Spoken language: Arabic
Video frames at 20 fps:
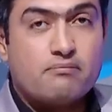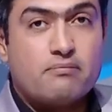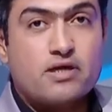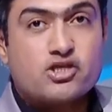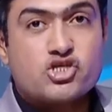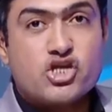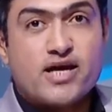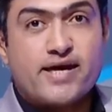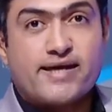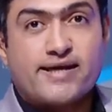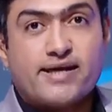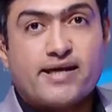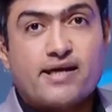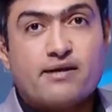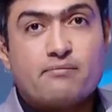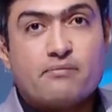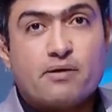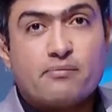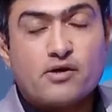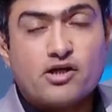
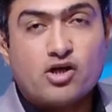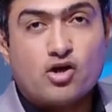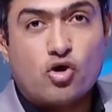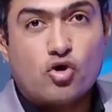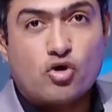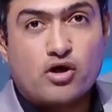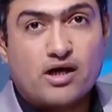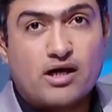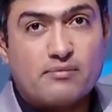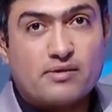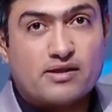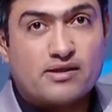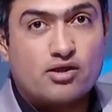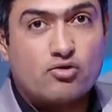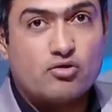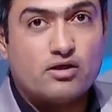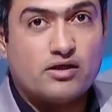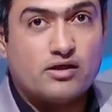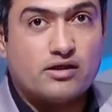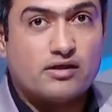مشاكل ما بين الحكام
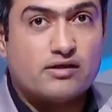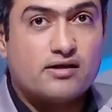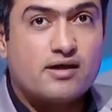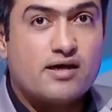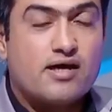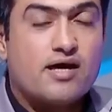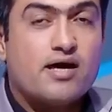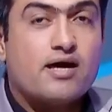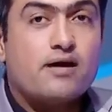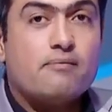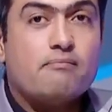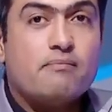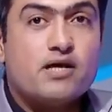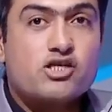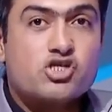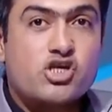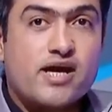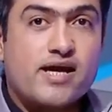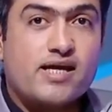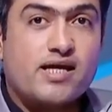الدوليين
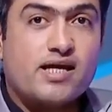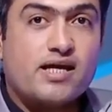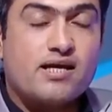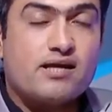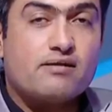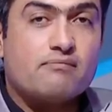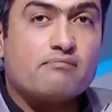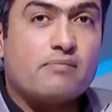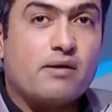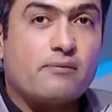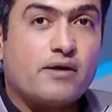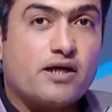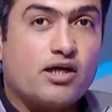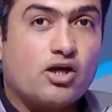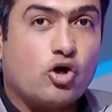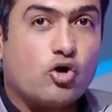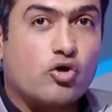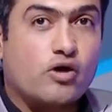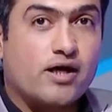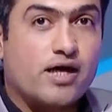مشاكل ما بين
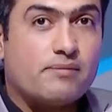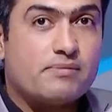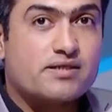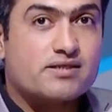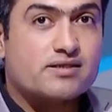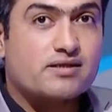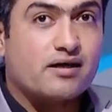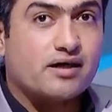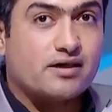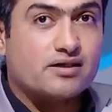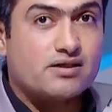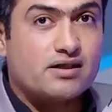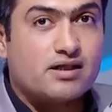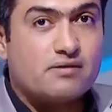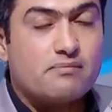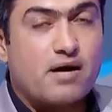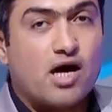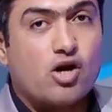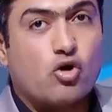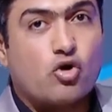الحكام
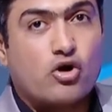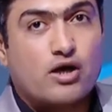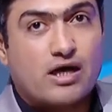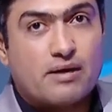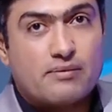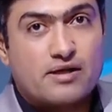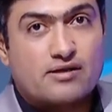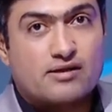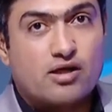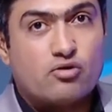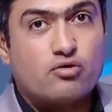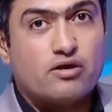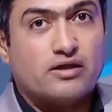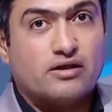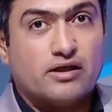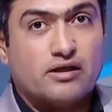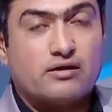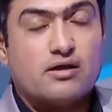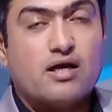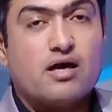الصاعدين مع الحكام
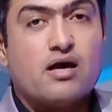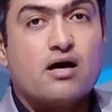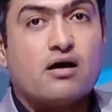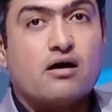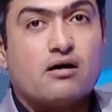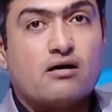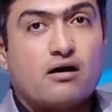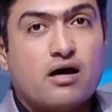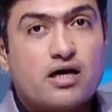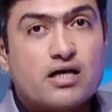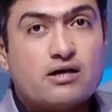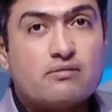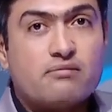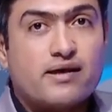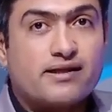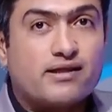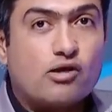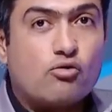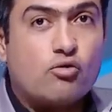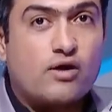الدوليين
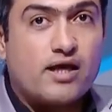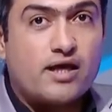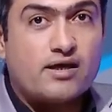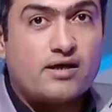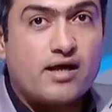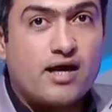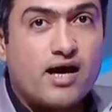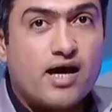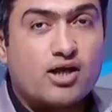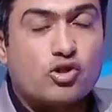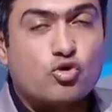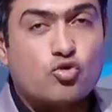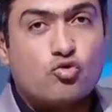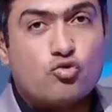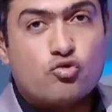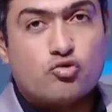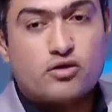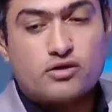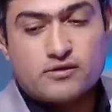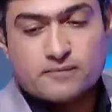قايمة دولية
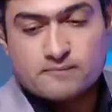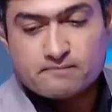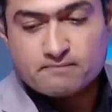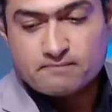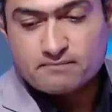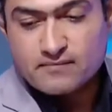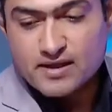هتكون